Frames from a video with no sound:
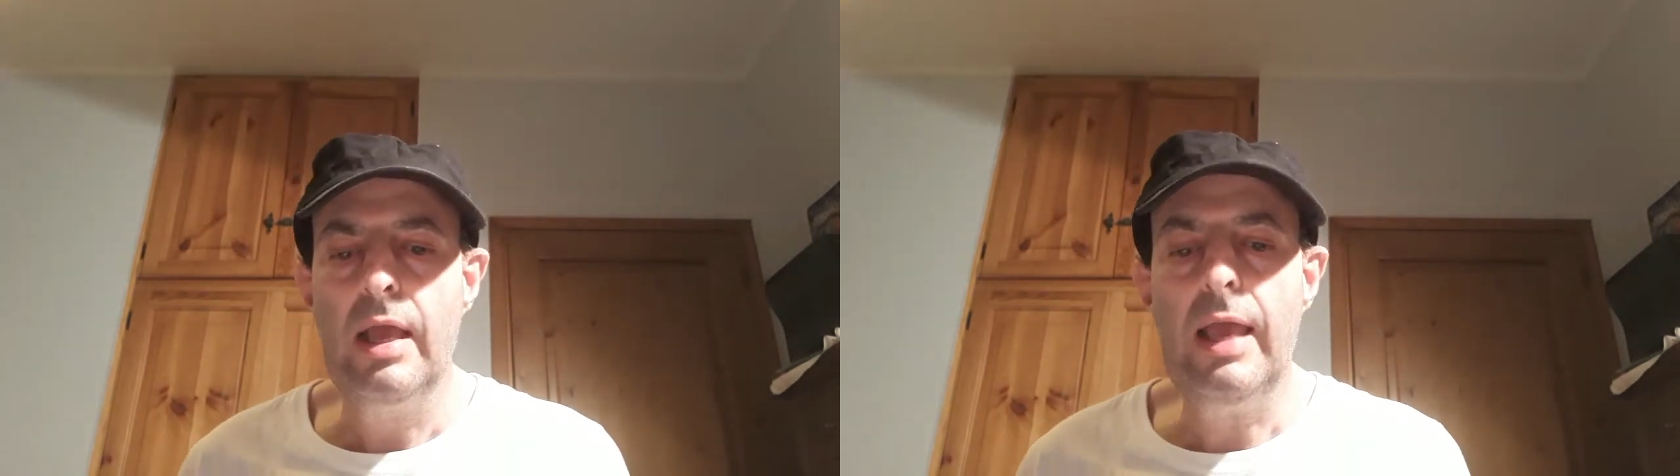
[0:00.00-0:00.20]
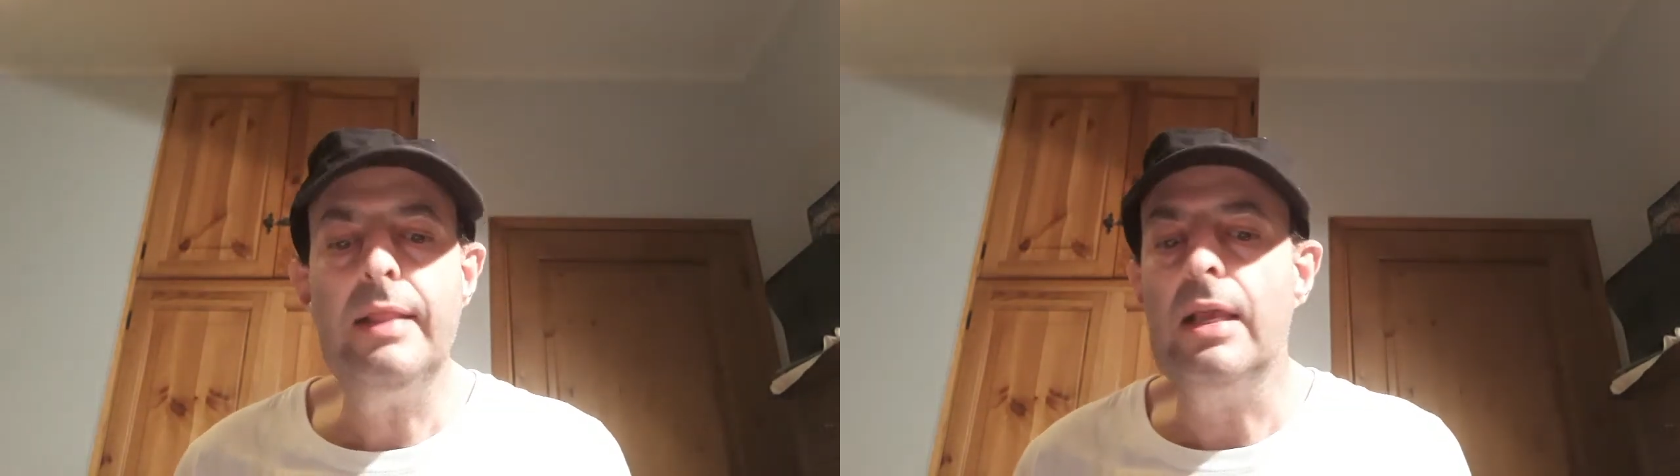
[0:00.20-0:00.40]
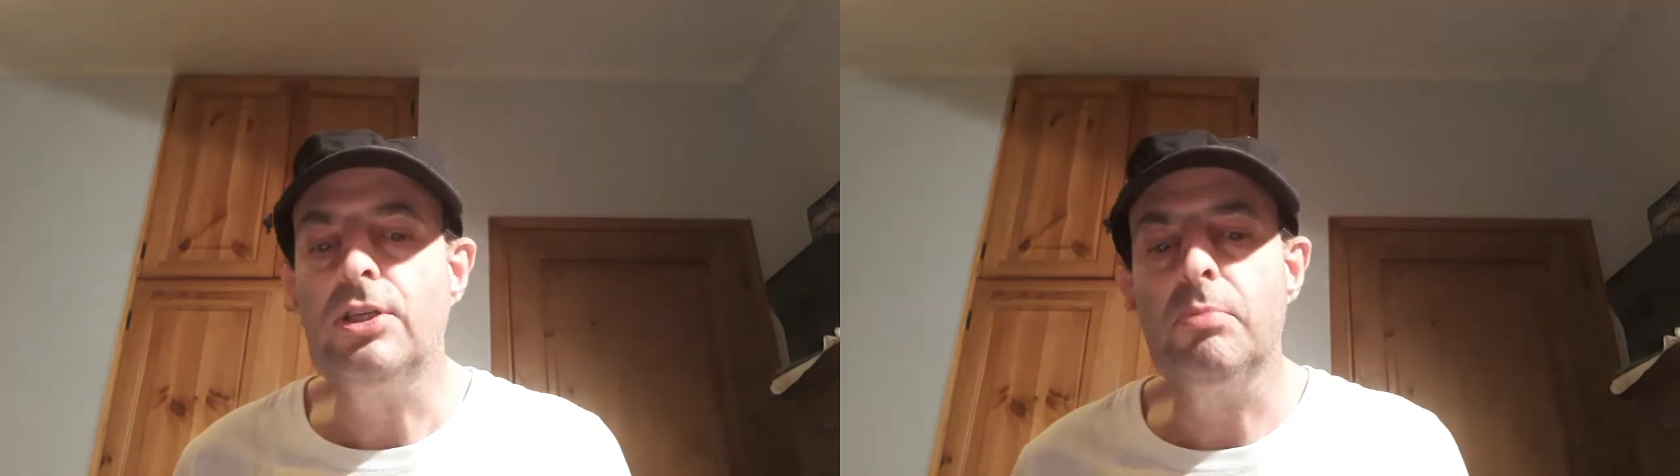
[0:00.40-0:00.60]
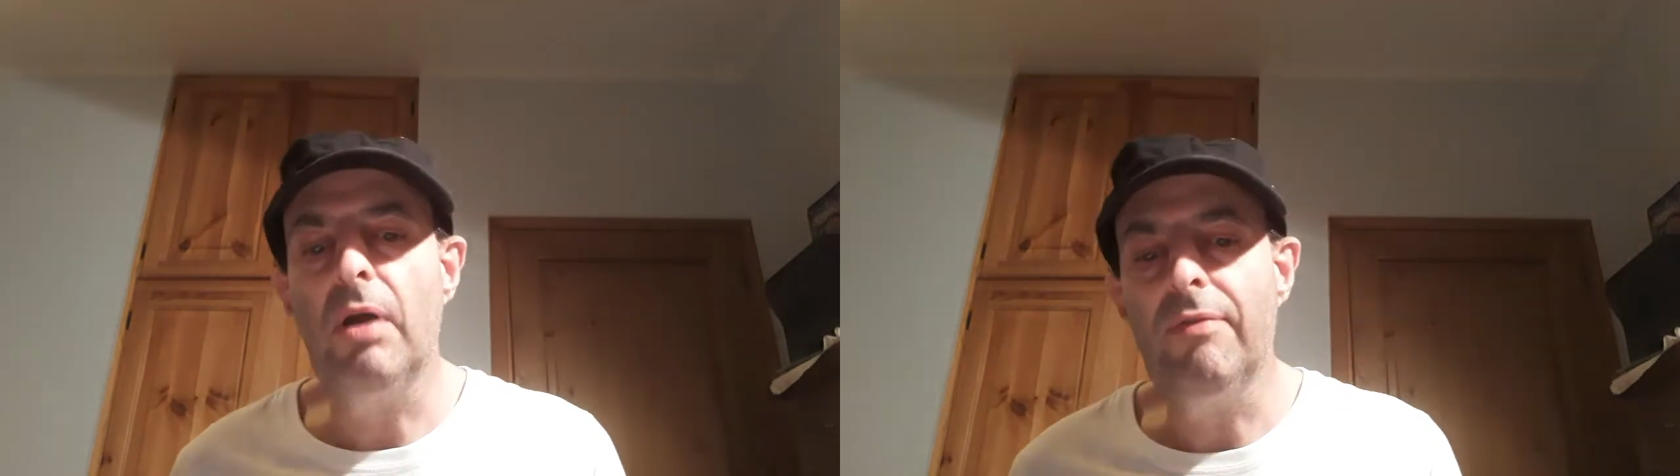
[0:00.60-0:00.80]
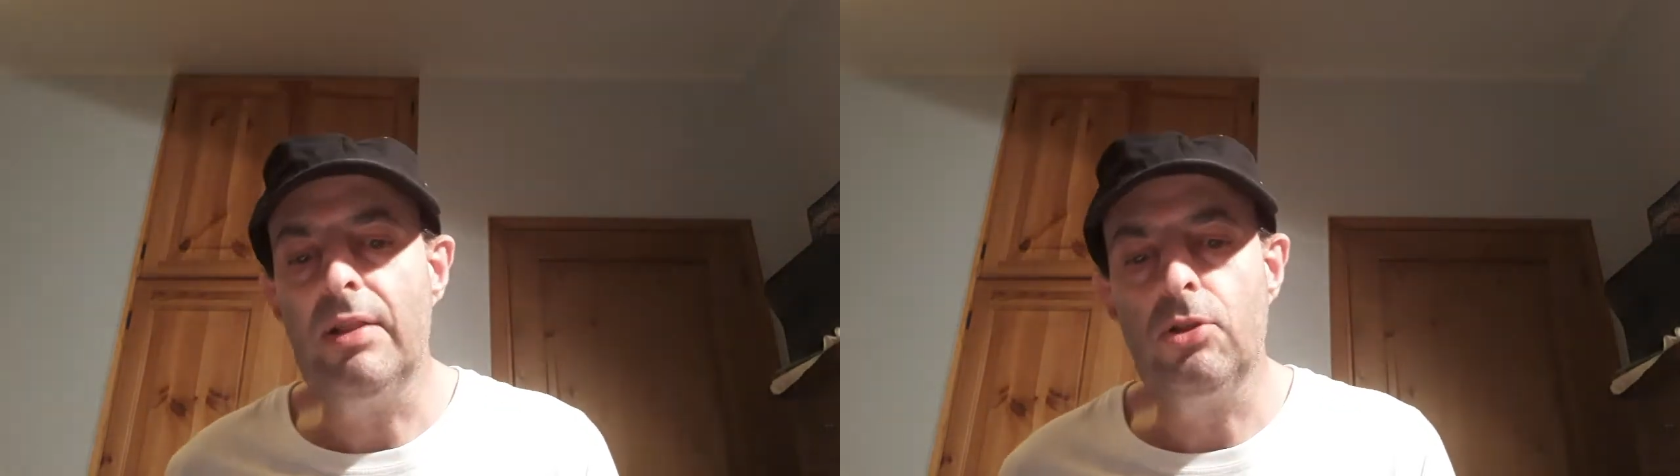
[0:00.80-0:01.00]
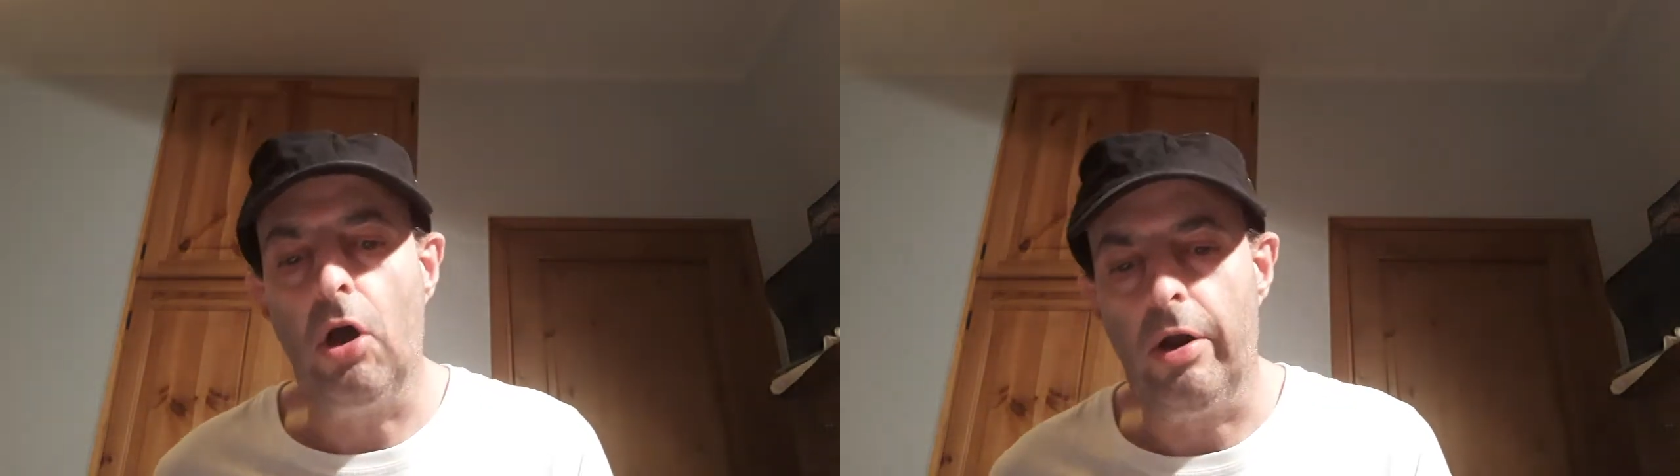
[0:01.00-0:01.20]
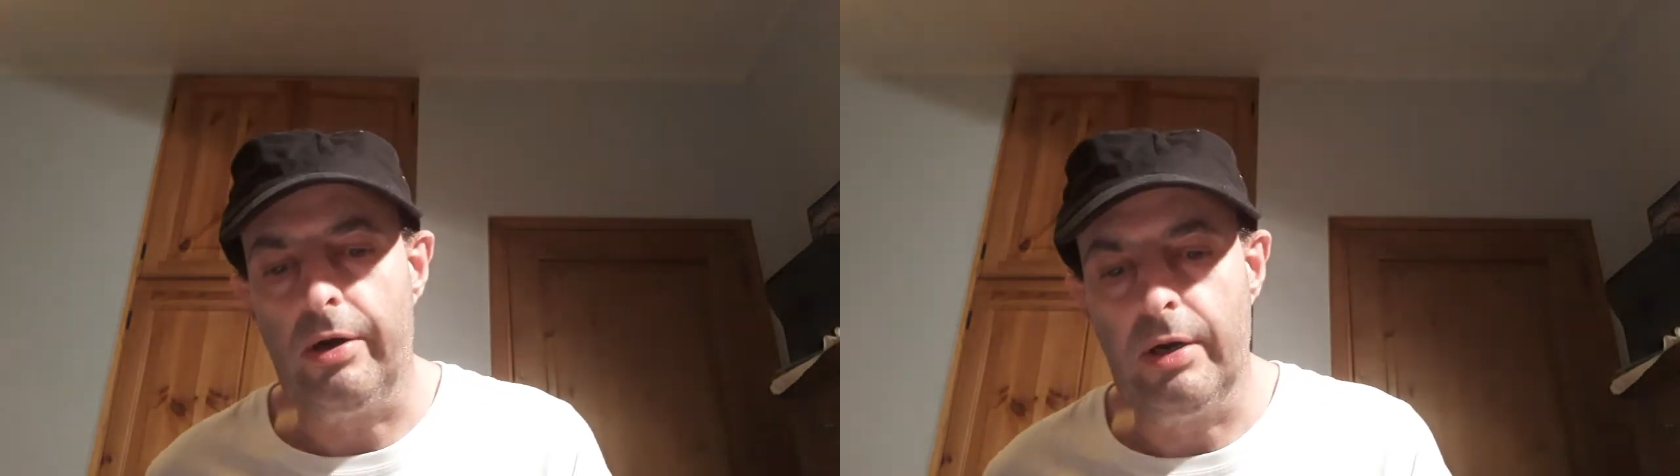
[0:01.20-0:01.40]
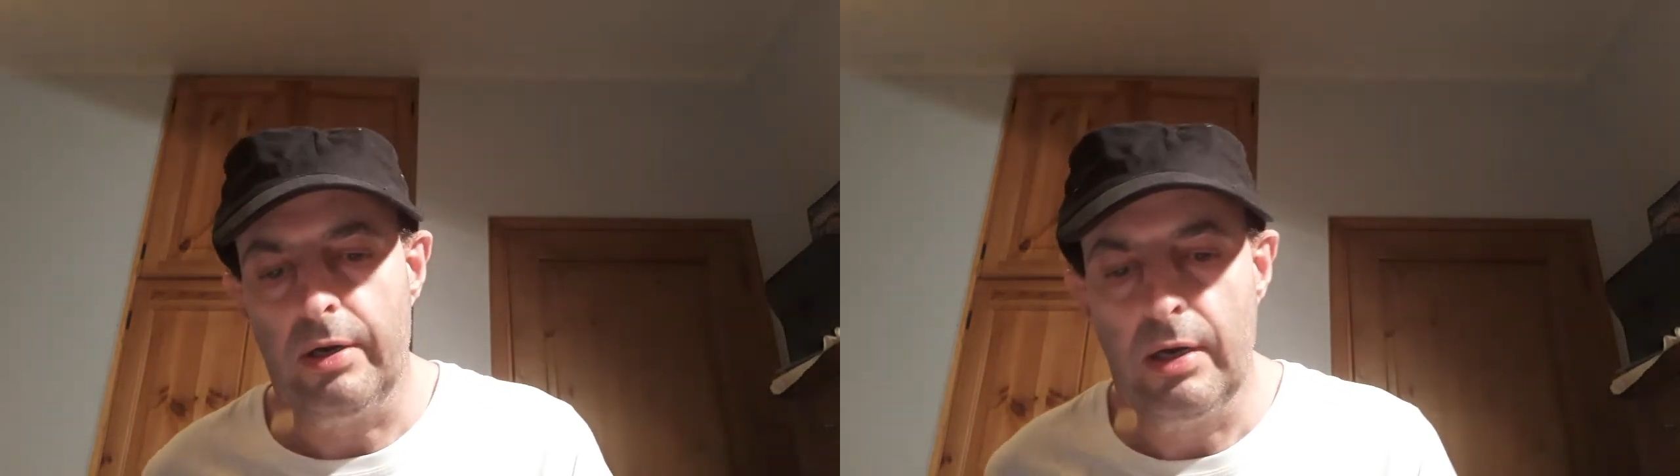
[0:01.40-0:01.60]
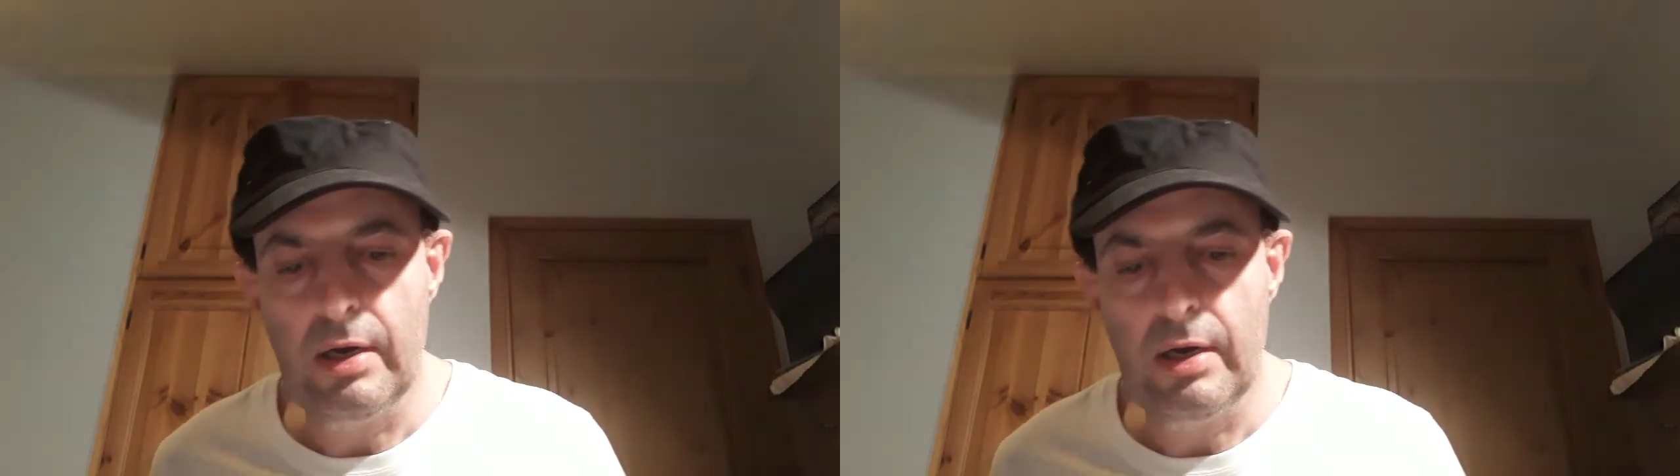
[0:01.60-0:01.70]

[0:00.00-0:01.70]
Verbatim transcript: e decimo è Van Dorn